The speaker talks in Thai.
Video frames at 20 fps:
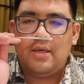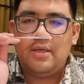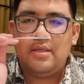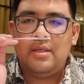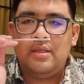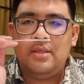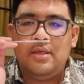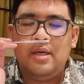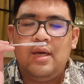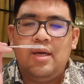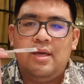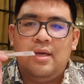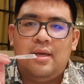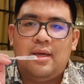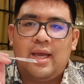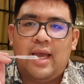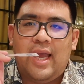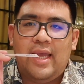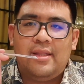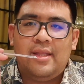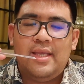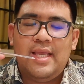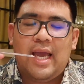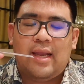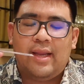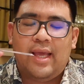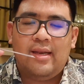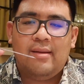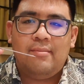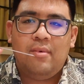คือใครที่อ
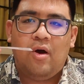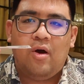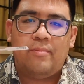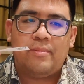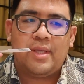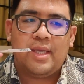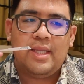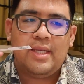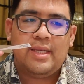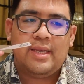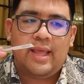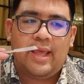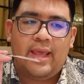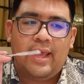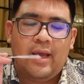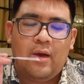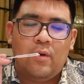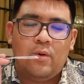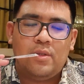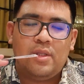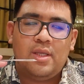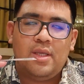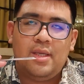ยากได้น้ำหอมกลิ่นแนว